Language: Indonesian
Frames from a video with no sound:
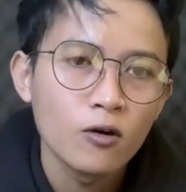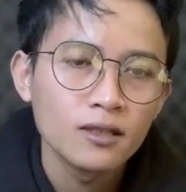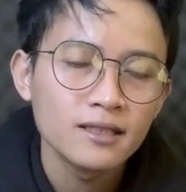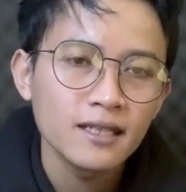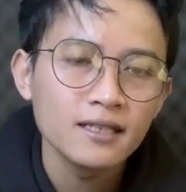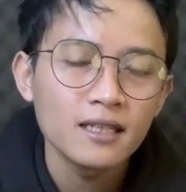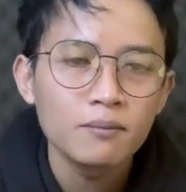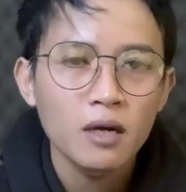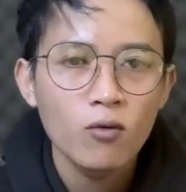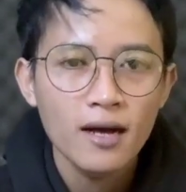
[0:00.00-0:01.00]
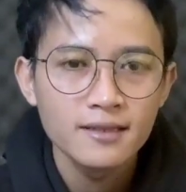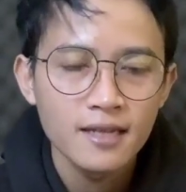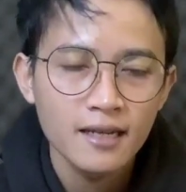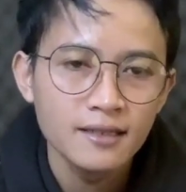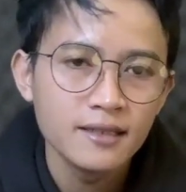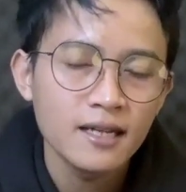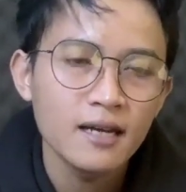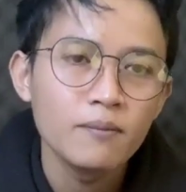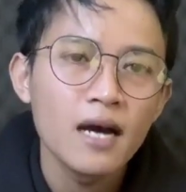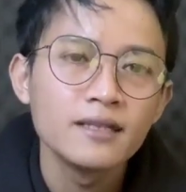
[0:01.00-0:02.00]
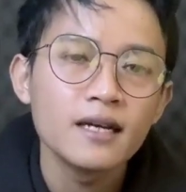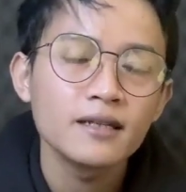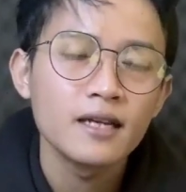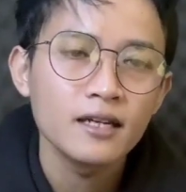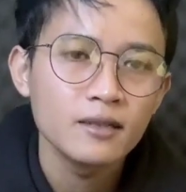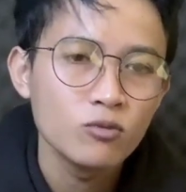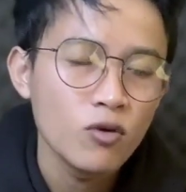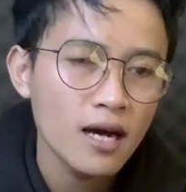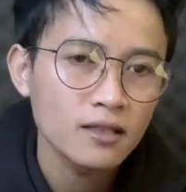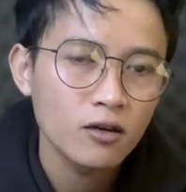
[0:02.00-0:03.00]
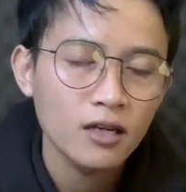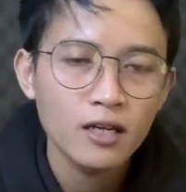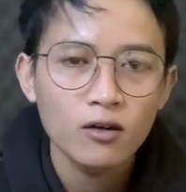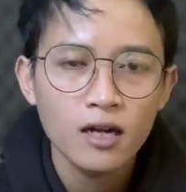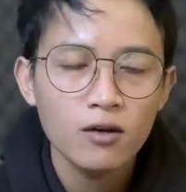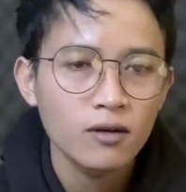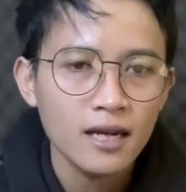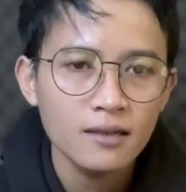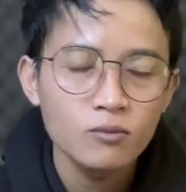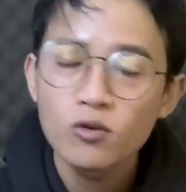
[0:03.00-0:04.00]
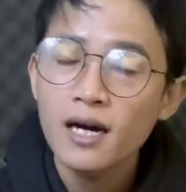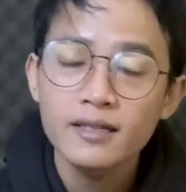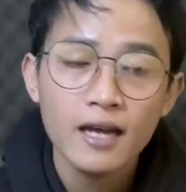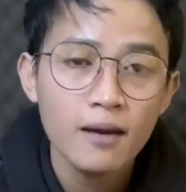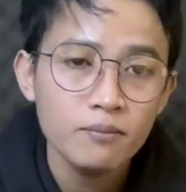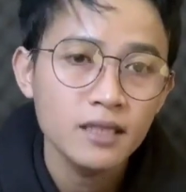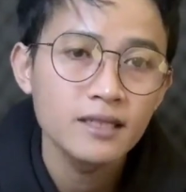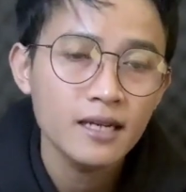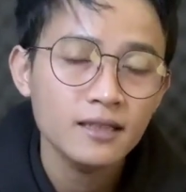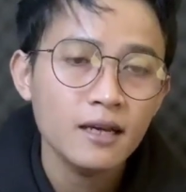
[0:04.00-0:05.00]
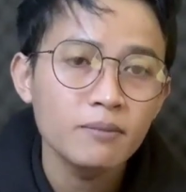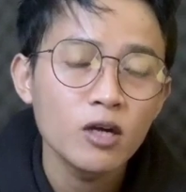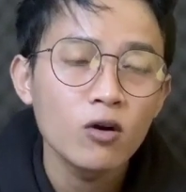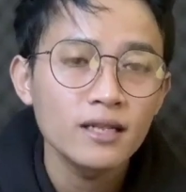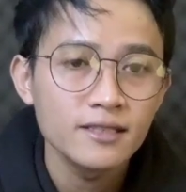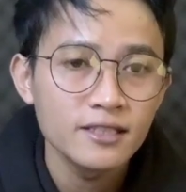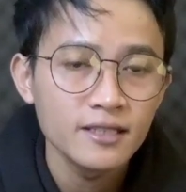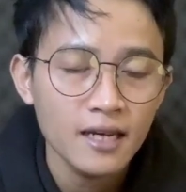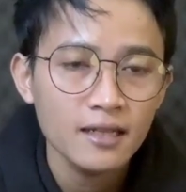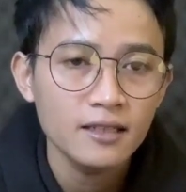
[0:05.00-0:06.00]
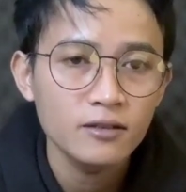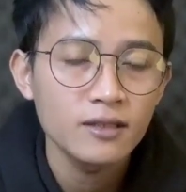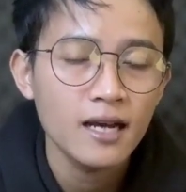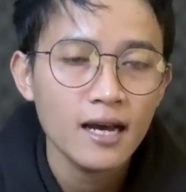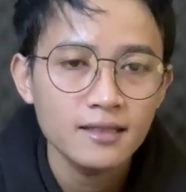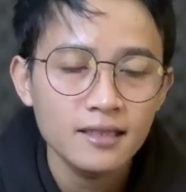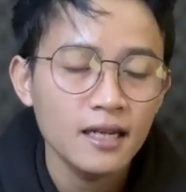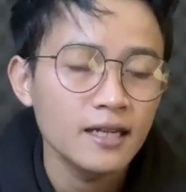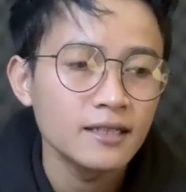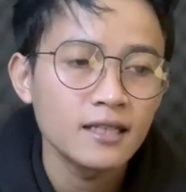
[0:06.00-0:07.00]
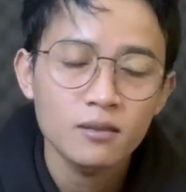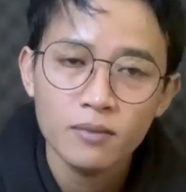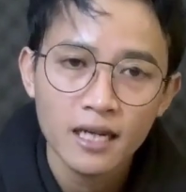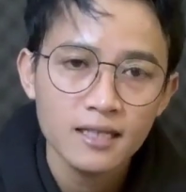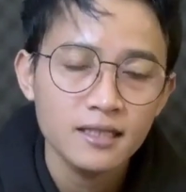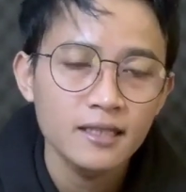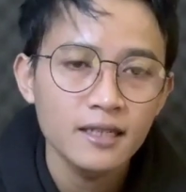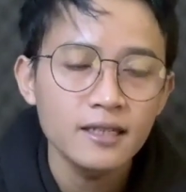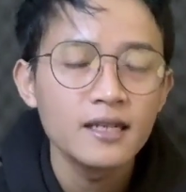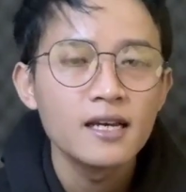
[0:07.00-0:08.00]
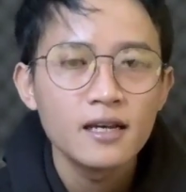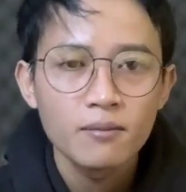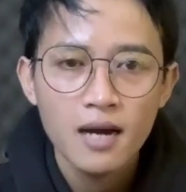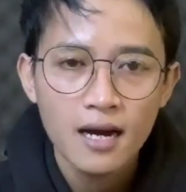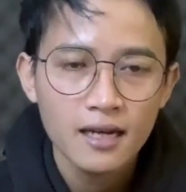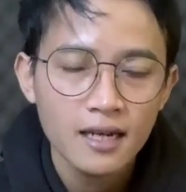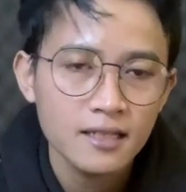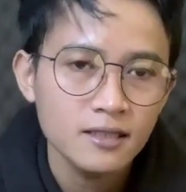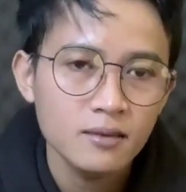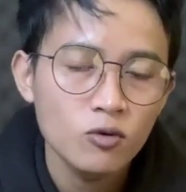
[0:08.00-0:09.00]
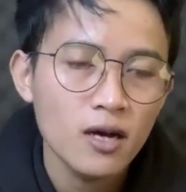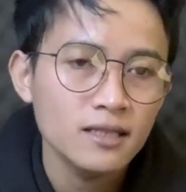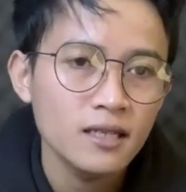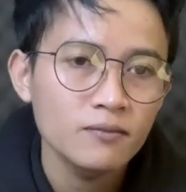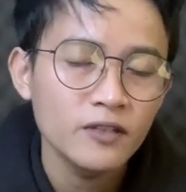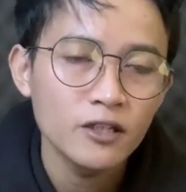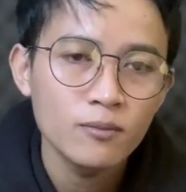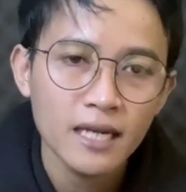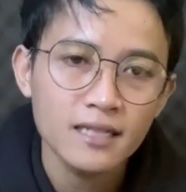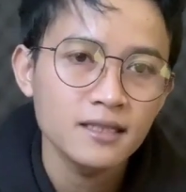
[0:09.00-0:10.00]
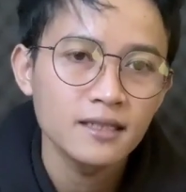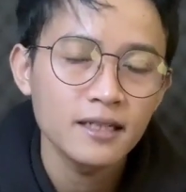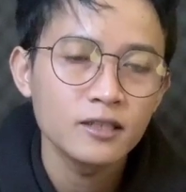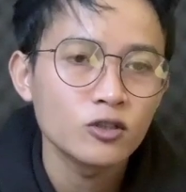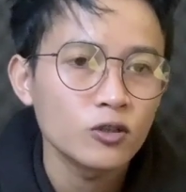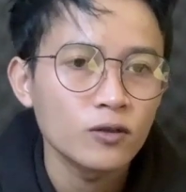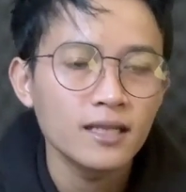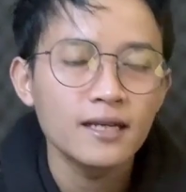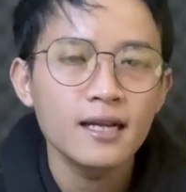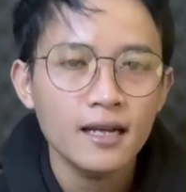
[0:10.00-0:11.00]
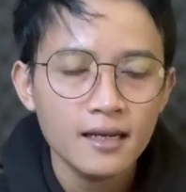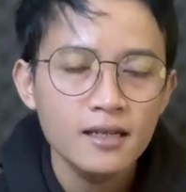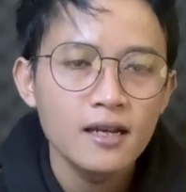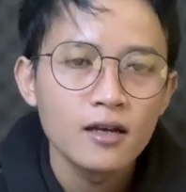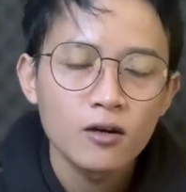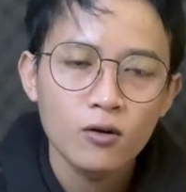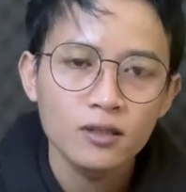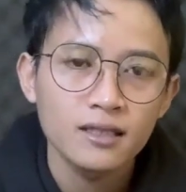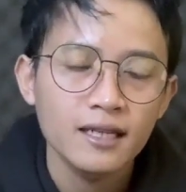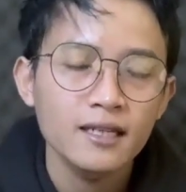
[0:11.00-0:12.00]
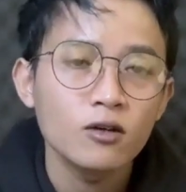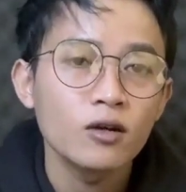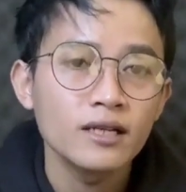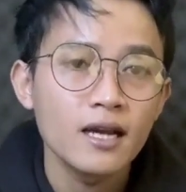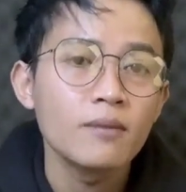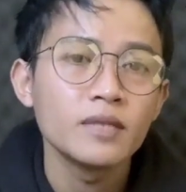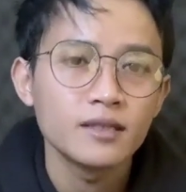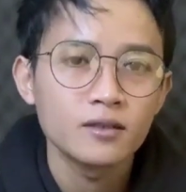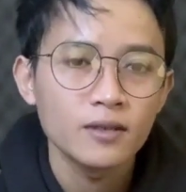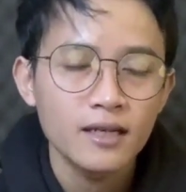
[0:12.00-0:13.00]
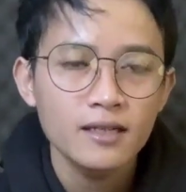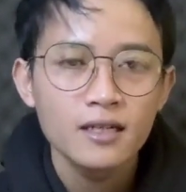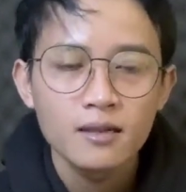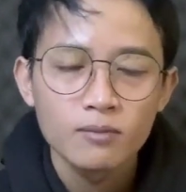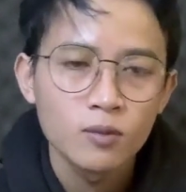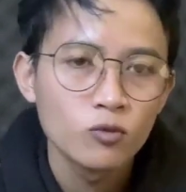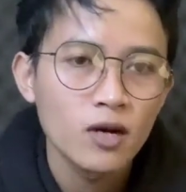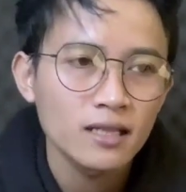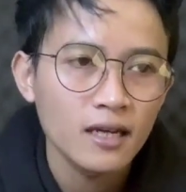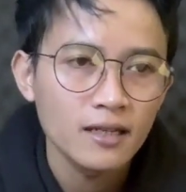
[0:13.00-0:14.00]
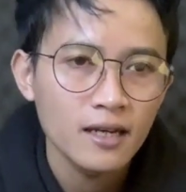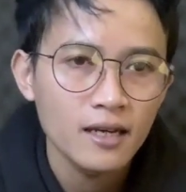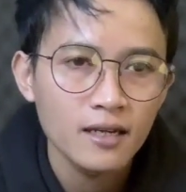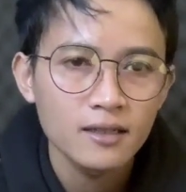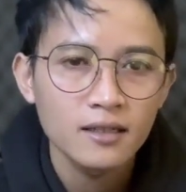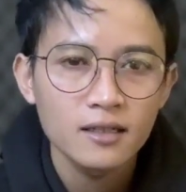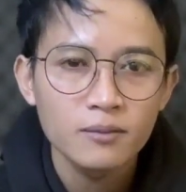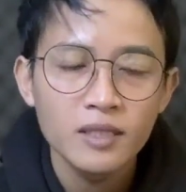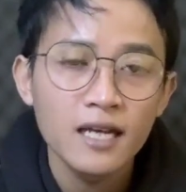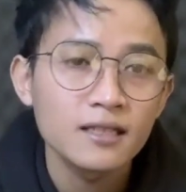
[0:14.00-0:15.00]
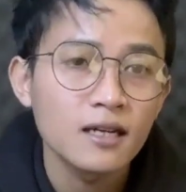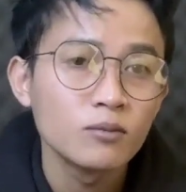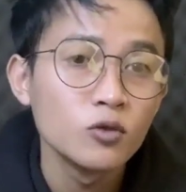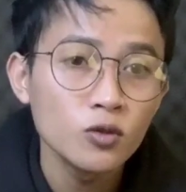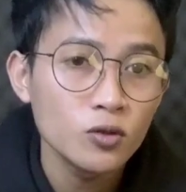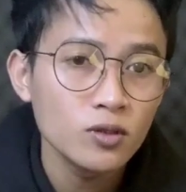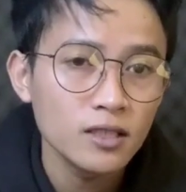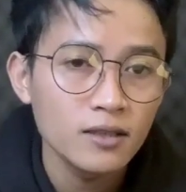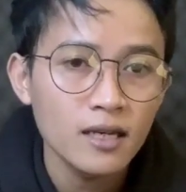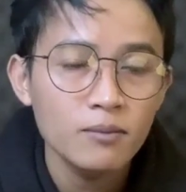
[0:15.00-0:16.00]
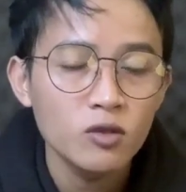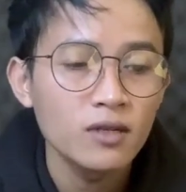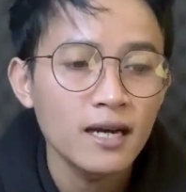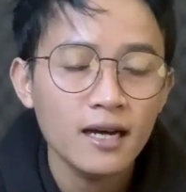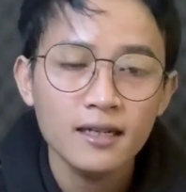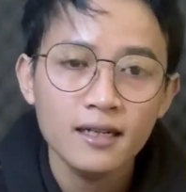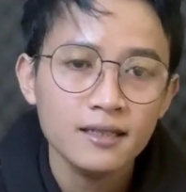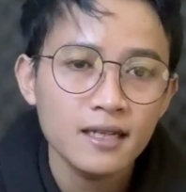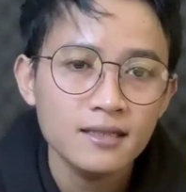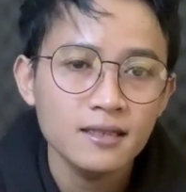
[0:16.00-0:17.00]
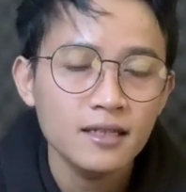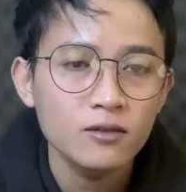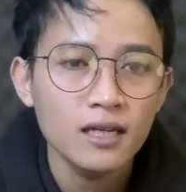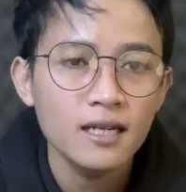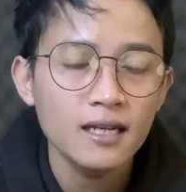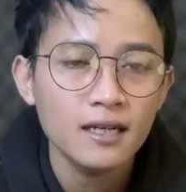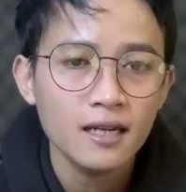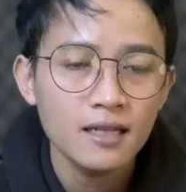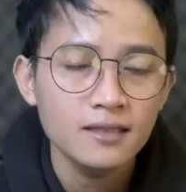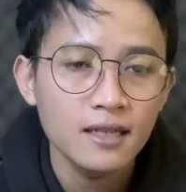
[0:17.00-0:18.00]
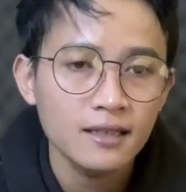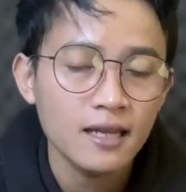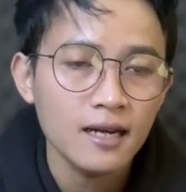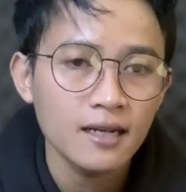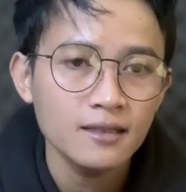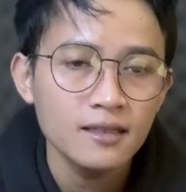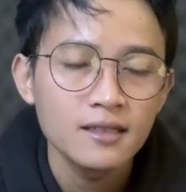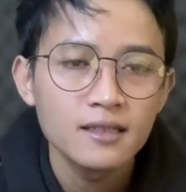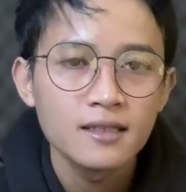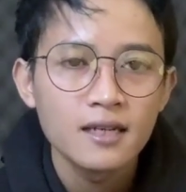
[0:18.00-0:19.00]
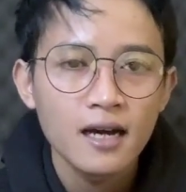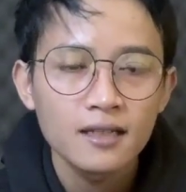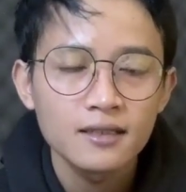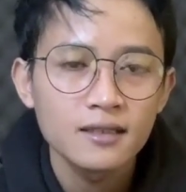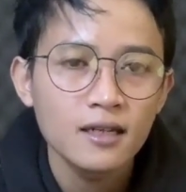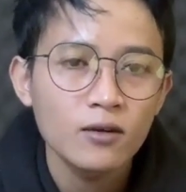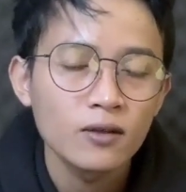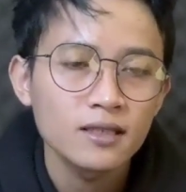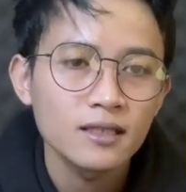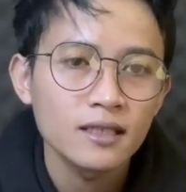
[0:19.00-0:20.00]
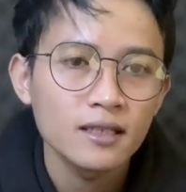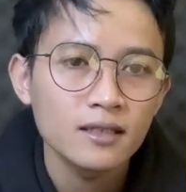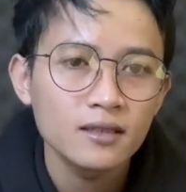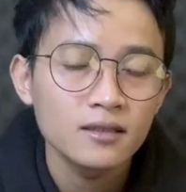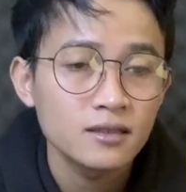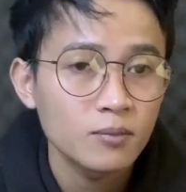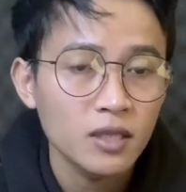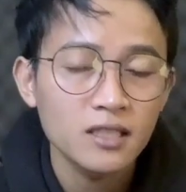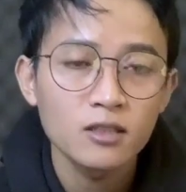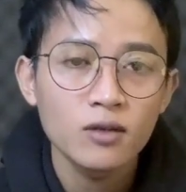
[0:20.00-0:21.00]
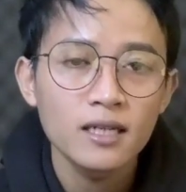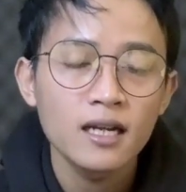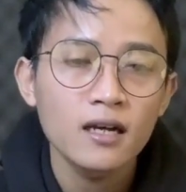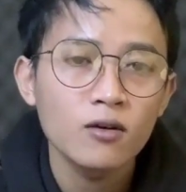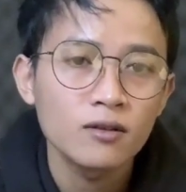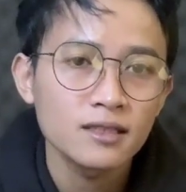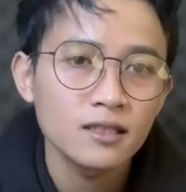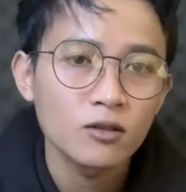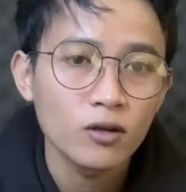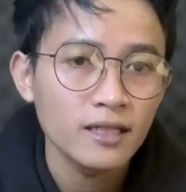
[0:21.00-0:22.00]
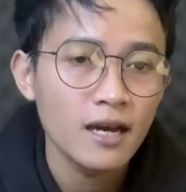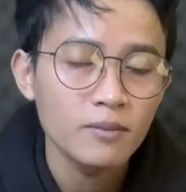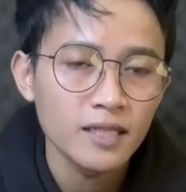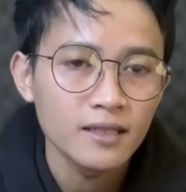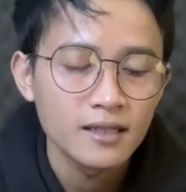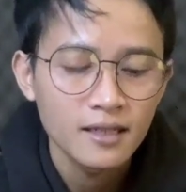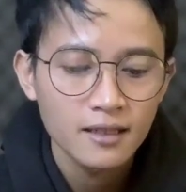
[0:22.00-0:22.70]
konten tanpa wajah ini kan banyak yang dibuat oleh orang-orang bukan reupload ya tapi original gitu ya hasil editan mereka sendiri bahkan hasil buatan video mereka sendiri contohnya adalah konten origami gitu ya membuat kayak uh, binatang burung gitu ya menggunakan kertas nah itu adalah kerajinan tangan Artinya konten seperti itu adalah konten origami.